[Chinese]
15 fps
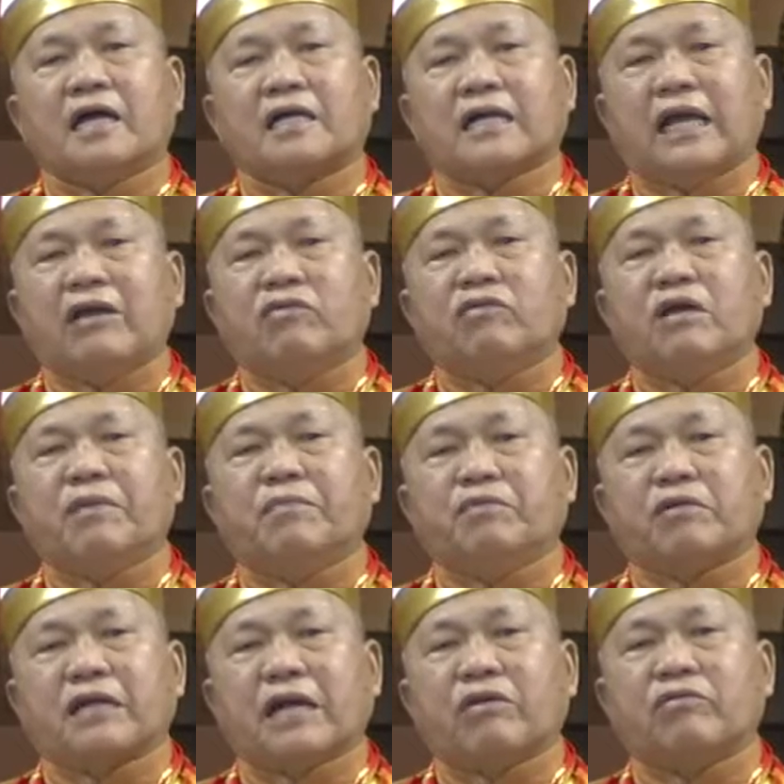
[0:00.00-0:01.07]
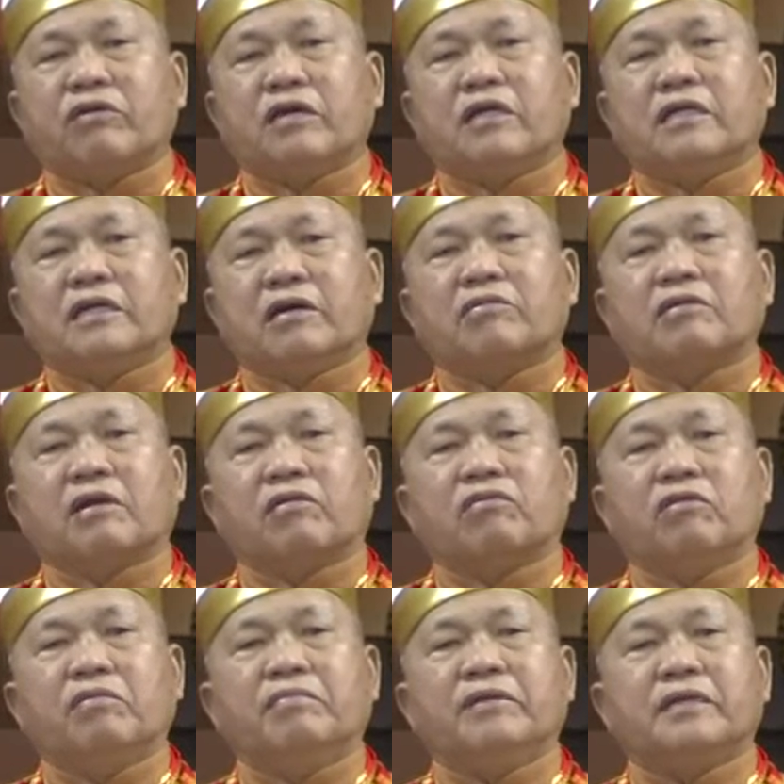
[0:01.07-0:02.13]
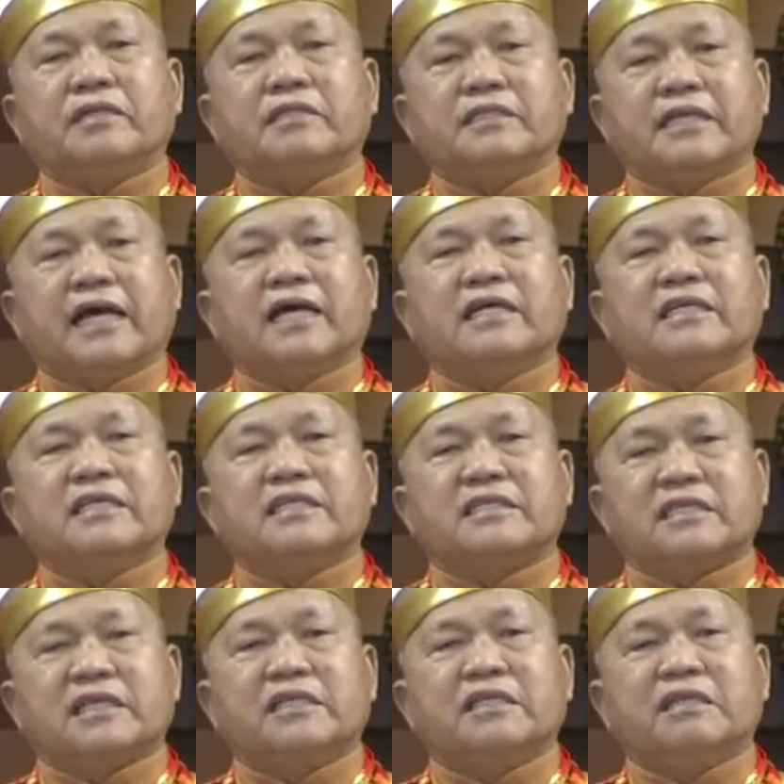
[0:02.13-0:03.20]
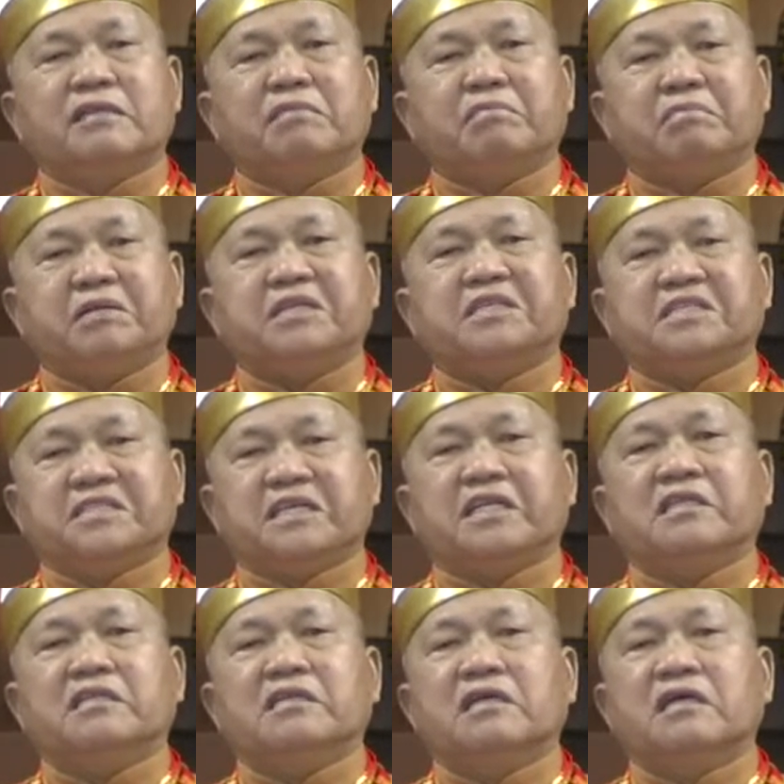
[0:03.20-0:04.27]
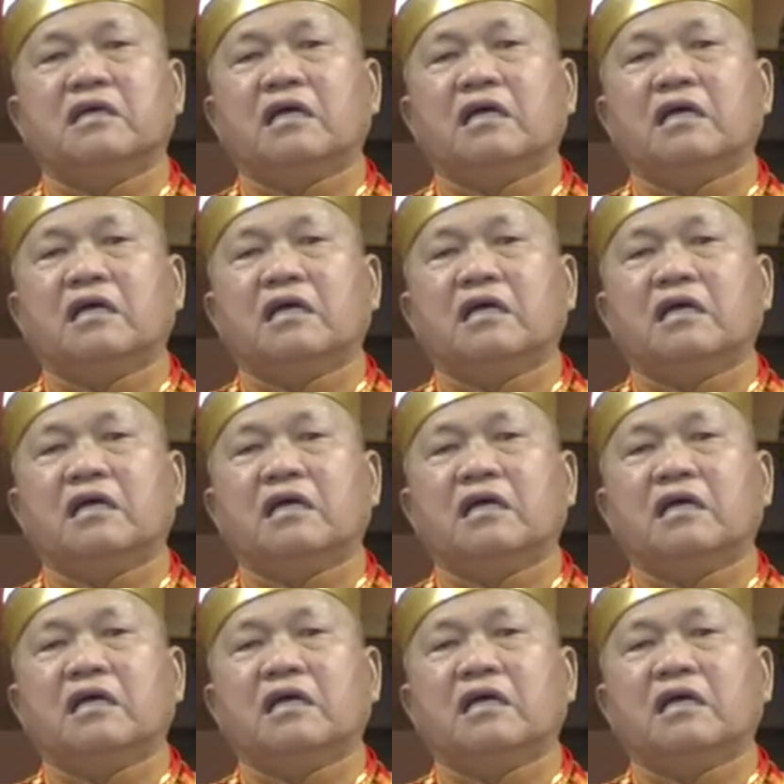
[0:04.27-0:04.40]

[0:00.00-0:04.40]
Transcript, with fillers: 该为不该为，了了分明，将心比心。